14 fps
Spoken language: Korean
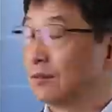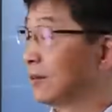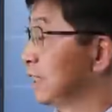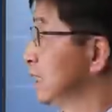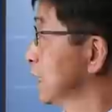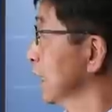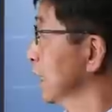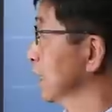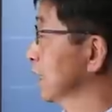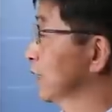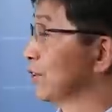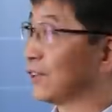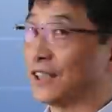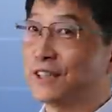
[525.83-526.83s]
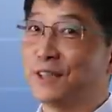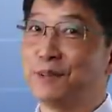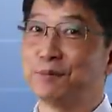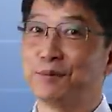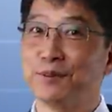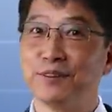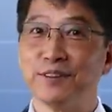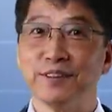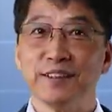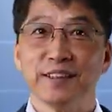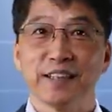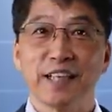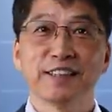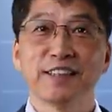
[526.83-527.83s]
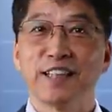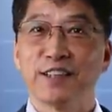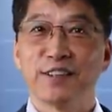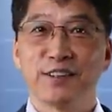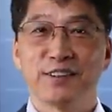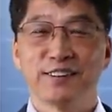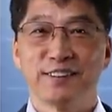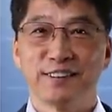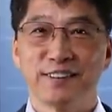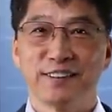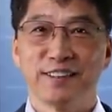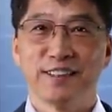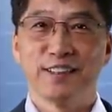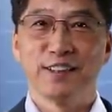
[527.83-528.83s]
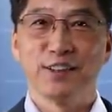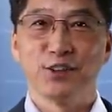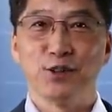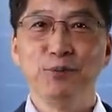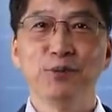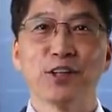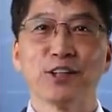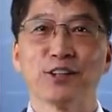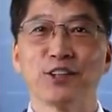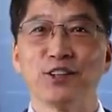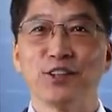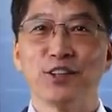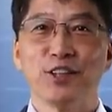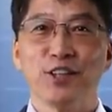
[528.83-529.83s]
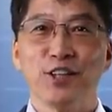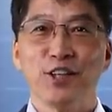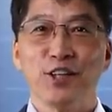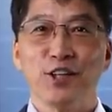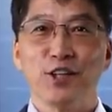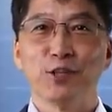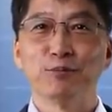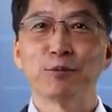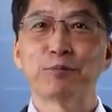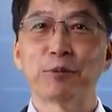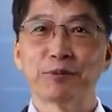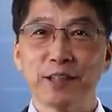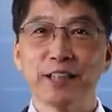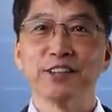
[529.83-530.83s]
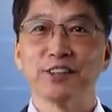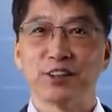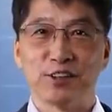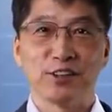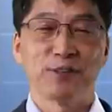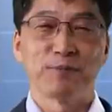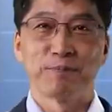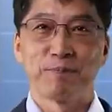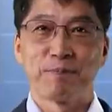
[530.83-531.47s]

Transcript: 이 책이 기억나시는 분 계시나요? 유명했던 영문법 책이죠.